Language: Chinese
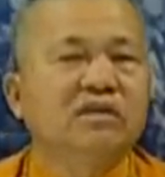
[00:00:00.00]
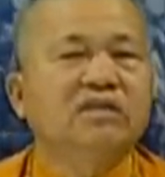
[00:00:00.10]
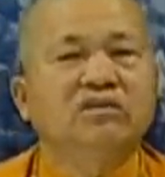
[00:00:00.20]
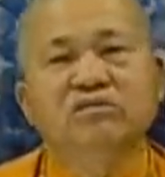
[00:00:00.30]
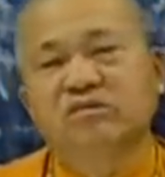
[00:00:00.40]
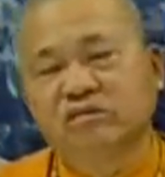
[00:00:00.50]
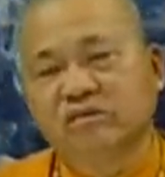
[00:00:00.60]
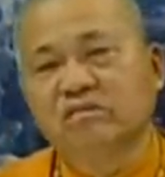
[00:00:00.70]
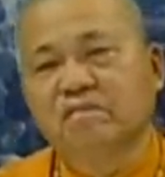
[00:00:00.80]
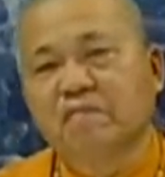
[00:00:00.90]
各位同
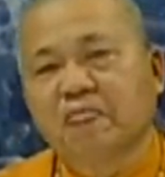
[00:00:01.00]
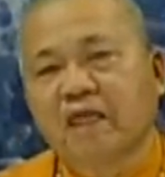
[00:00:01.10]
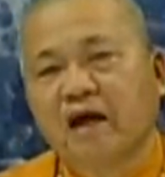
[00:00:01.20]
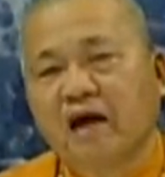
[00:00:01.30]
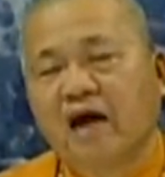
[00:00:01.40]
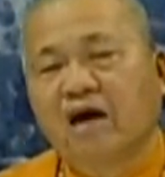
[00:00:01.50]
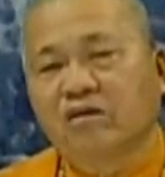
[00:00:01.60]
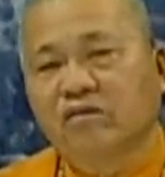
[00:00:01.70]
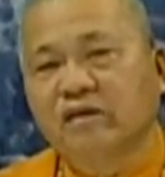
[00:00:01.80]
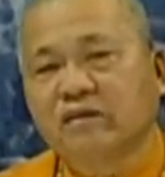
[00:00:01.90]
修，
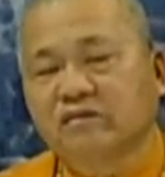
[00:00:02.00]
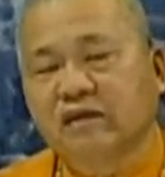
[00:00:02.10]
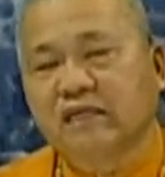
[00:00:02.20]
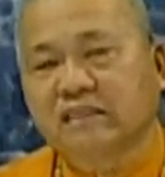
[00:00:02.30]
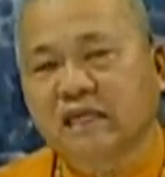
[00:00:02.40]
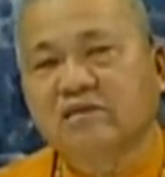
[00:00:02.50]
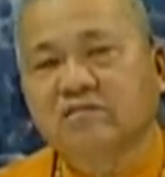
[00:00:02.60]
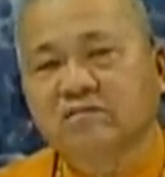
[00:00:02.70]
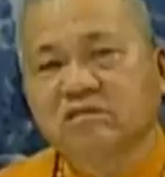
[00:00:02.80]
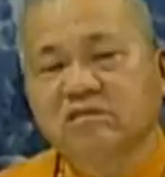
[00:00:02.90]
啊，各位十方
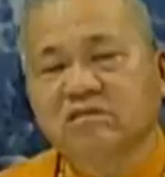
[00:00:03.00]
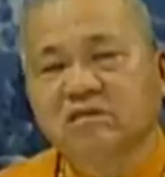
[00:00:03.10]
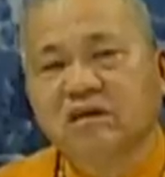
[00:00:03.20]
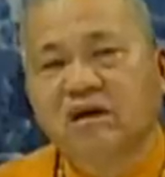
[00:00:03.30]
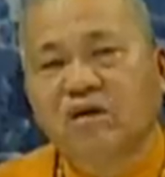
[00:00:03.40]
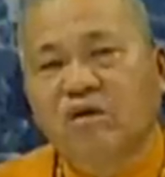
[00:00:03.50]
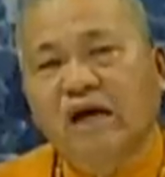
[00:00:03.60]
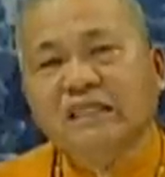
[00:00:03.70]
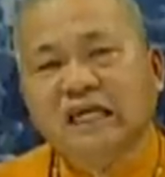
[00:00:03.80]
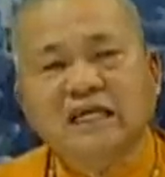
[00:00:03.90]
善诸识，
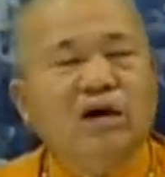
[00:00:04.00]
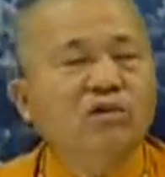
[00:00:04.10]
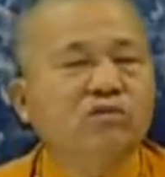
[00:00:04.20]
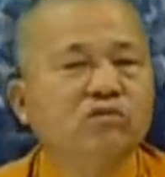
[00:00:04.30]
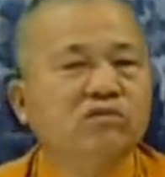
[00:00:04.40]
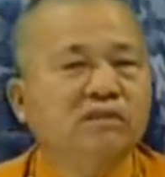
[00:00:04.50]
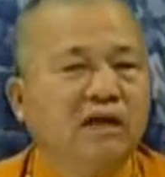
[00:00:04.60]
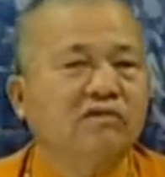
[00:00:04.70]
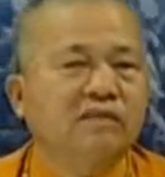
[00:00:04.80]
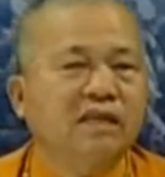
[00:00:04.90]
王禅老祖
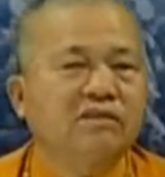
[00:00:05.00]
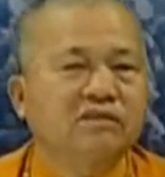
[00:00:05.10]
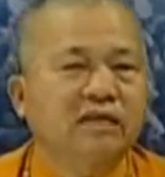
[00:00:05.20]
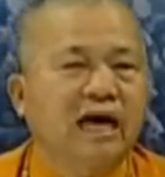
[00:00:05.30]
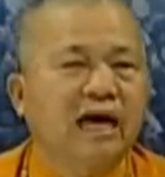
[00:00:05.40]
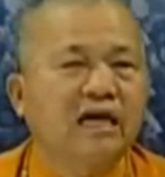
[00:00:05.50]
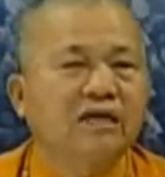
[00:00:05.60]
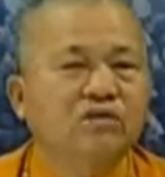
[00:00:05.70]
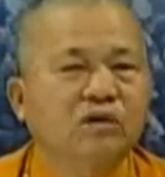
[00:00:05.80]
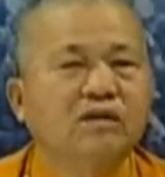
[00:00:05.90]
导教慈
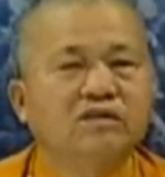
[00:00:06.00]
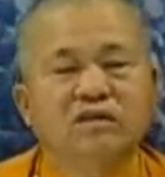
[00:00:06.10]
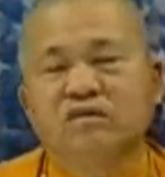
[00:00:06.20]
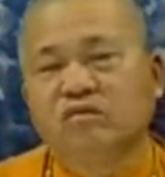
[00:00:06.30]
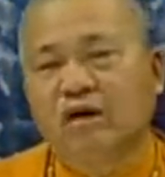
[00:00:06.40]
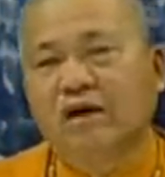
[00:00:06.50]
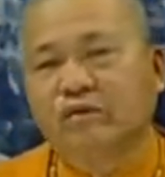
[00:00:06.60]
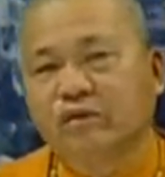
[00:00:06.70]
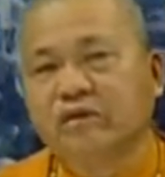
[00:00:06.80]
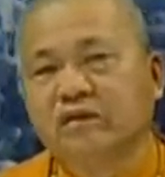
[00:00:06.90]
航转这个
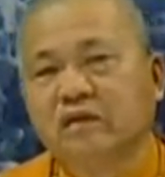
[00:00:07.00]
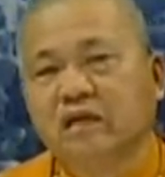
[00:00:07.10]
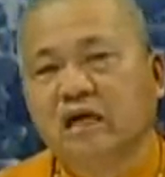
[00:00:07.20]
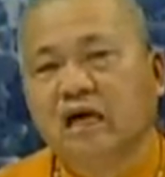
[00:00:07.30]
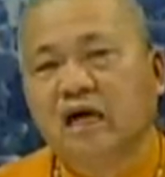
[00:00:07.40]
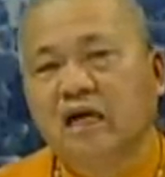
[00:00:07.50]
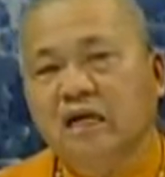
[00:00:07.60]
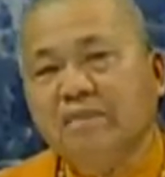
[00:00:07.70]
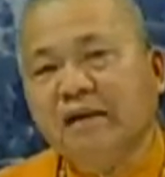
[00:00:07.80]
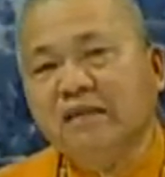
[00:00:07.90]
法轮，
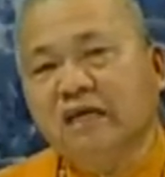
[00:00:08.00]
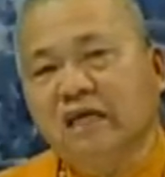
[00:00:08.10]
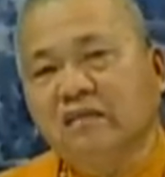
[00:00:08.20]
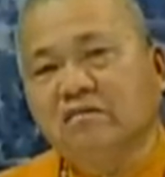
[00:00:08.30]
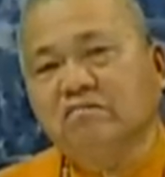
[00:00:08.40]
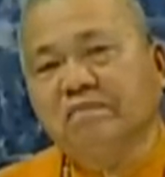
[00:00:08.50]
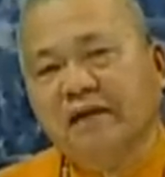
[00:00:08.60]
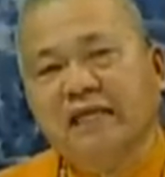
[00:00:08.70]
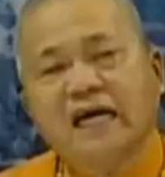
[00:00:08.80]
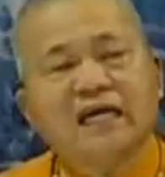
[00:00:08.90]
一般人
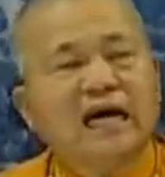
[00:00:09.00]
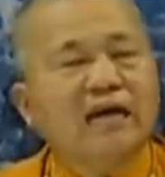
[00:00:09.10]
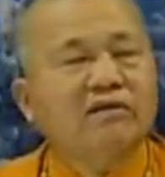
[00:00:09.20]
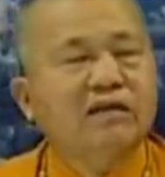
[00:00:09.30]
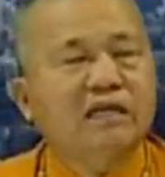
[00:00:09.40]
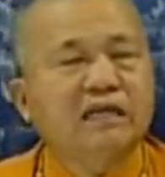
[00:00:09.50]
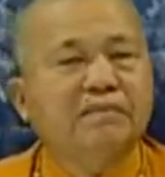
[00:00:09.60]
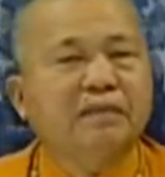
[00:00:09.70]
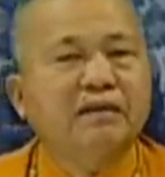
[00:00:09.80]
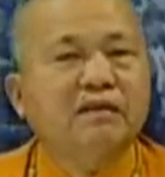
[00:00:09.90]
把它看为
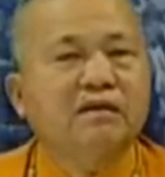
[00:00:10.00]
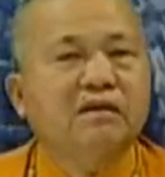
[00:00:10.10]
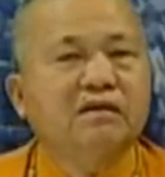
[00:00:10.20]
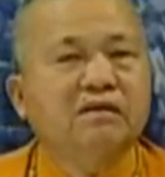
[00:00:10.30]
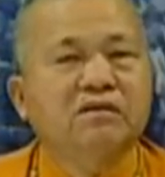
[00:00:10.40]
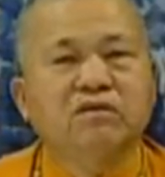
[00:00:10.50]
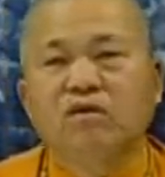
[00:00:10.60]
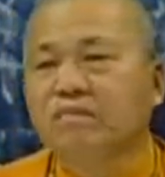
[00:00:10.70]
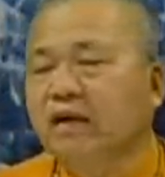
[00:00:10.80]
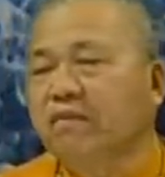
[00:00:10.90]
一般的
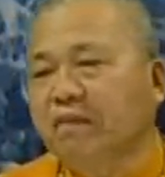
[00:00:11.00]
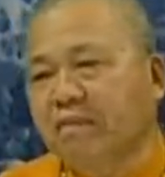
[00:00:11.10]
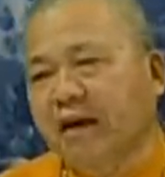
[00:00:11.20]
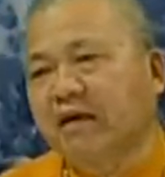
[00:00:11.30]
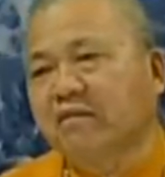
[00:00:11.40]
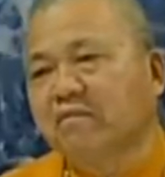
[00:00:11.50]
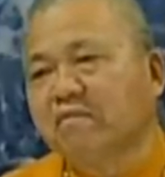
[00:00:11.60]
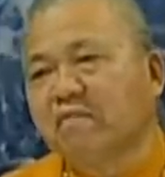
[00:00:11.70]
公庙拜拜，